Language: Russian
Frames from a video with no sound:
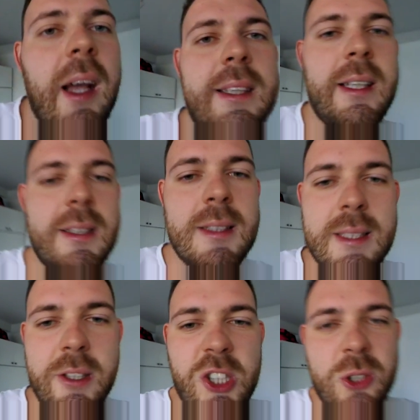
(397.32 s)
Это
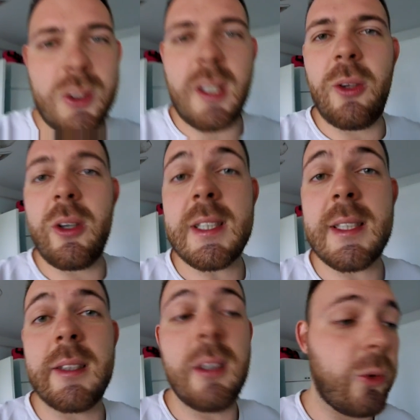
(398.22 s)
единственное, что
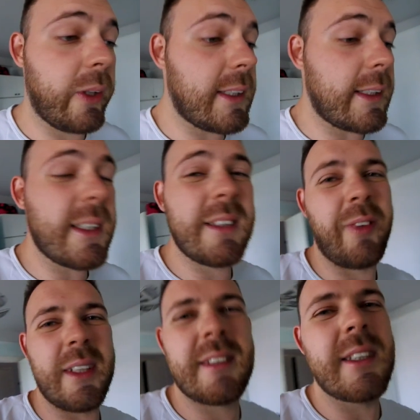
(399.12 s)
удалось э, унести с
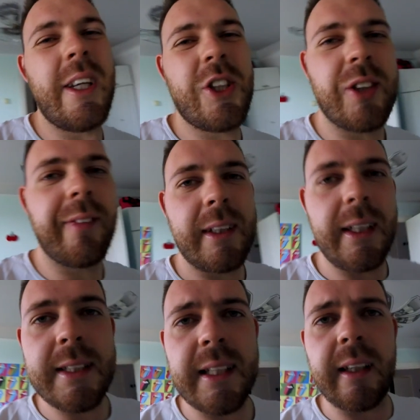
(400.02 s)
фан-встречи в
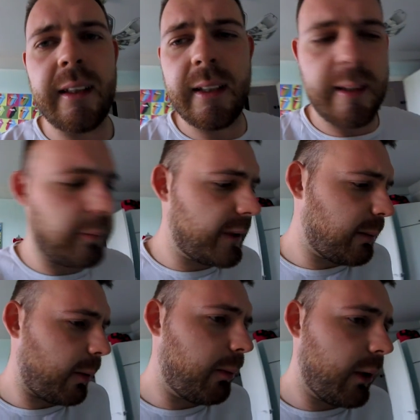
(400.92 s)
Одессе, когда там,
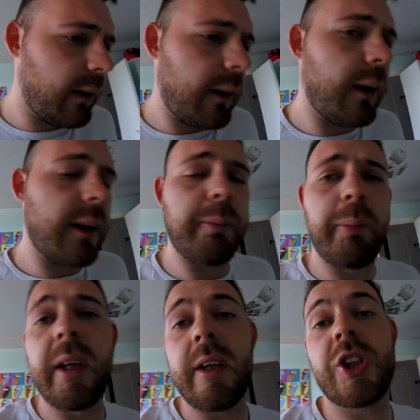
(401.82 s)
типа, было,
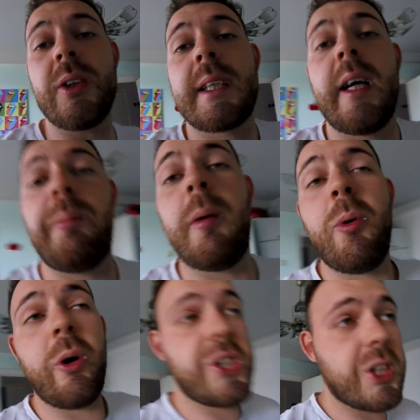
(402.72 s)
было жесткое
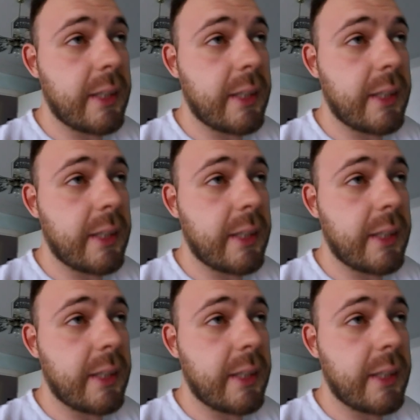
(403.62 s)
побоище и